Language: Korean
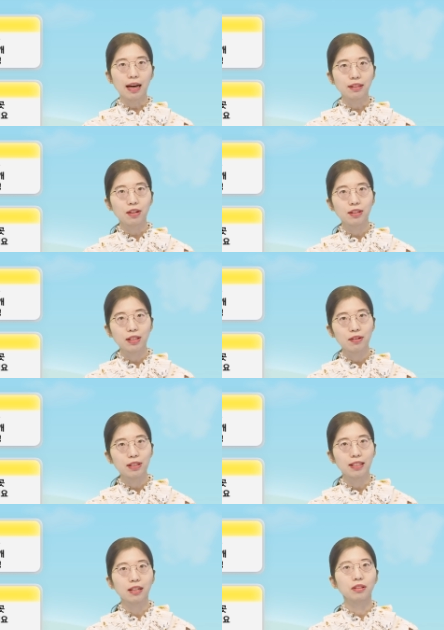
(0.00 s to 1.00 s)
안녕하세요.
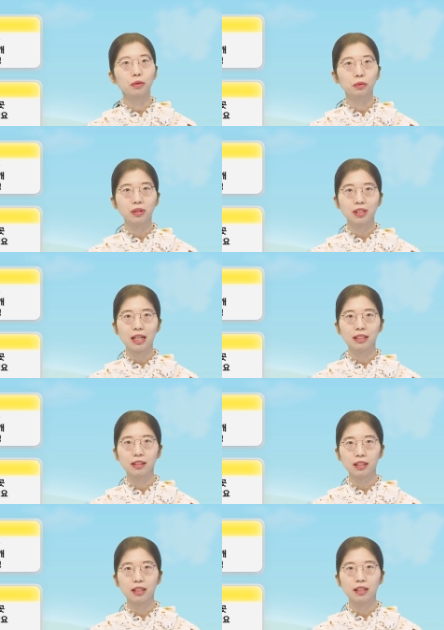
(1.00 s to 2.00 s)
기상청 오늘
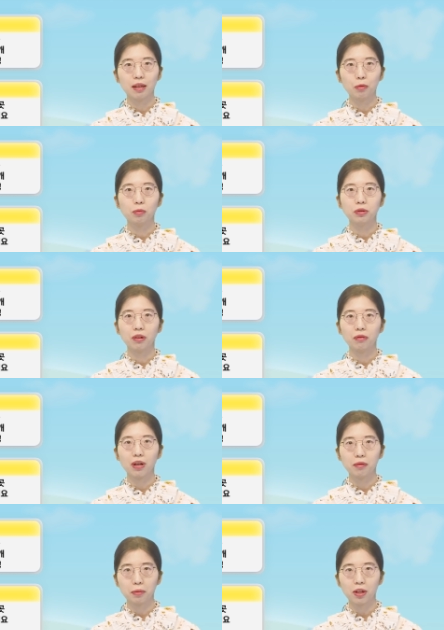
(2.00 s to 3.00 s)
날씨 예보
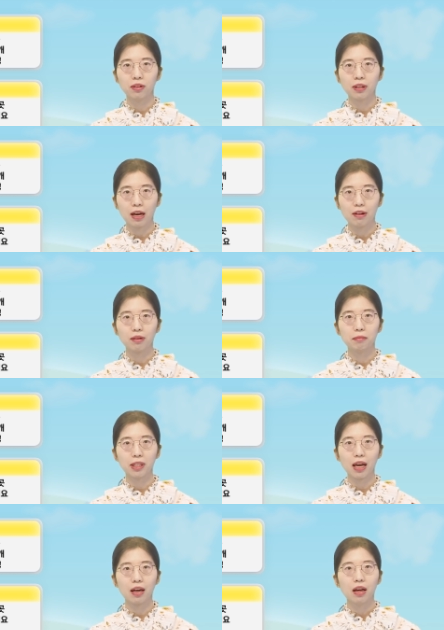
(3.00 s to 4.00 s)
분석관
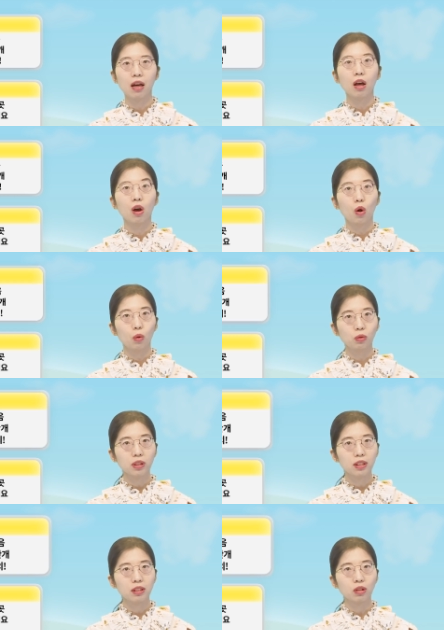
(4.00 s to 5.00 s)
변가영입니다.
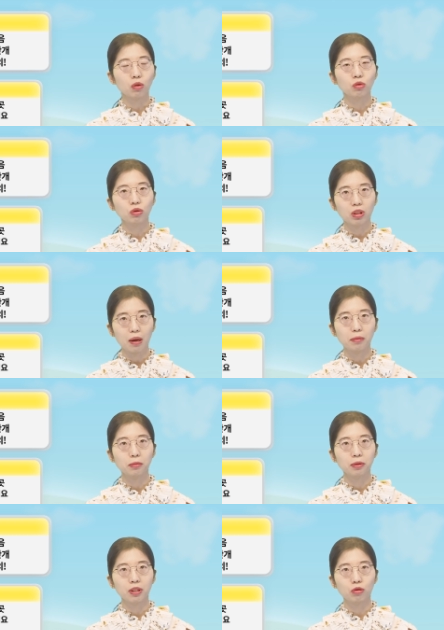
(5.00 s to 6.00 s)
오늘은 전국
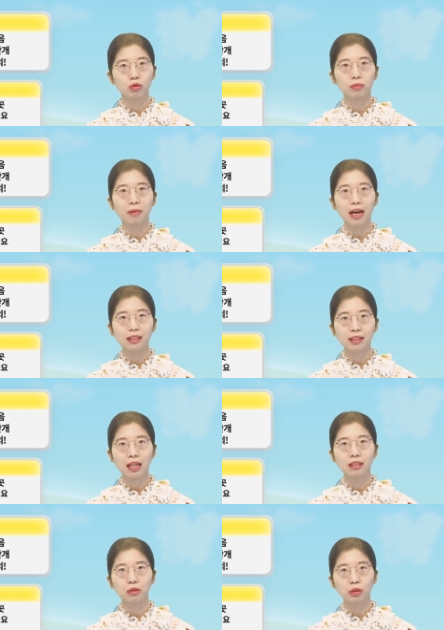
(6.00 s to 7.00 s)
대부분이 구름 많은
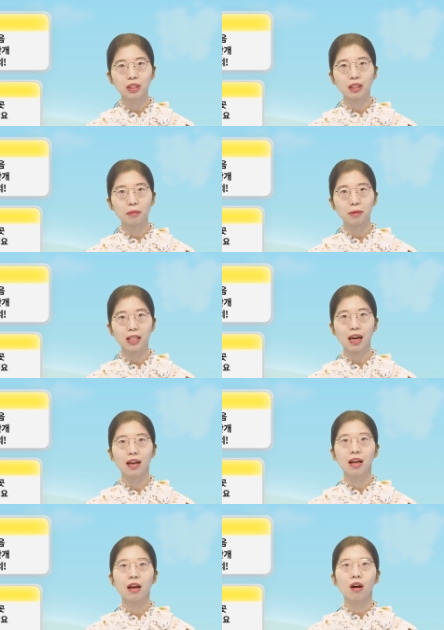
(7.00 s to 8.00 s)
하늘로 시작됩니다.
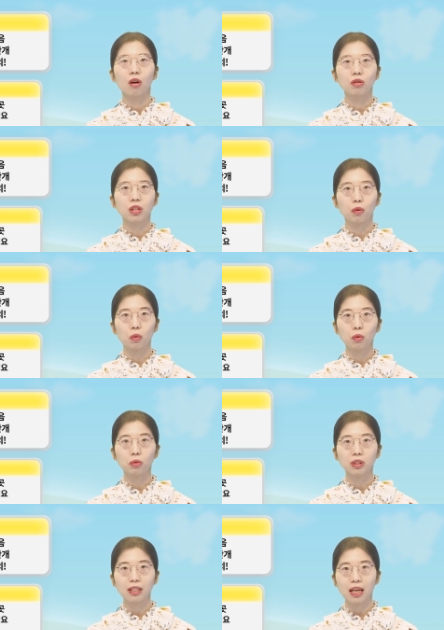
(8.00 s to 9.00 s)
어제
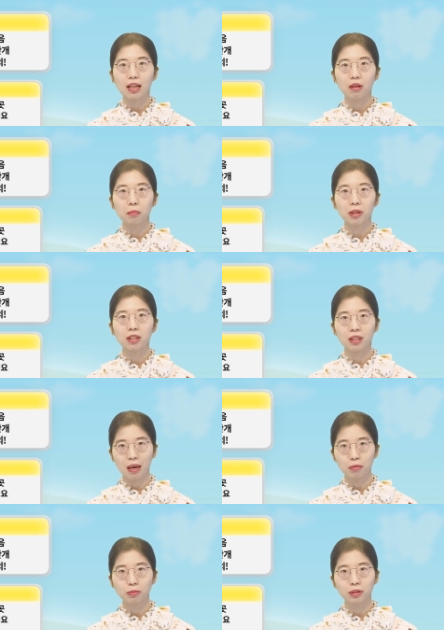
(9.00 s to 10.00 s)
곳곳에 내리던 비는
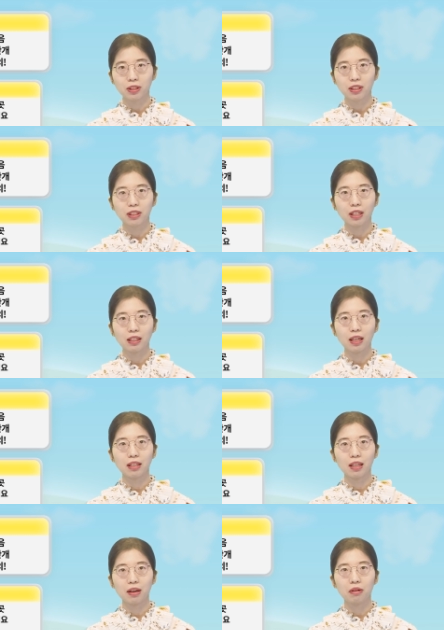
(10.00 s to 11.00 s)
대부분 그친
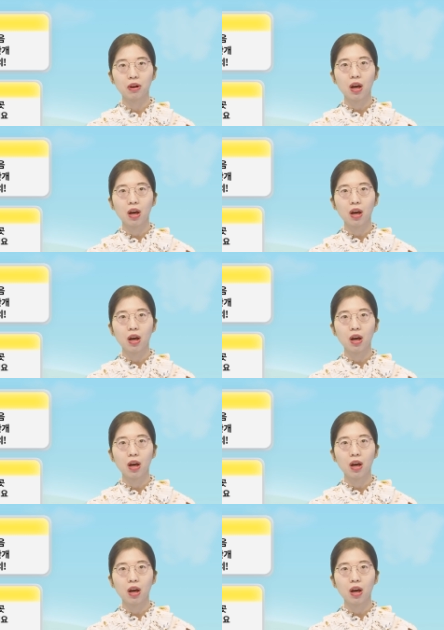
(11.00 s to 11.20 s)
상태인데요.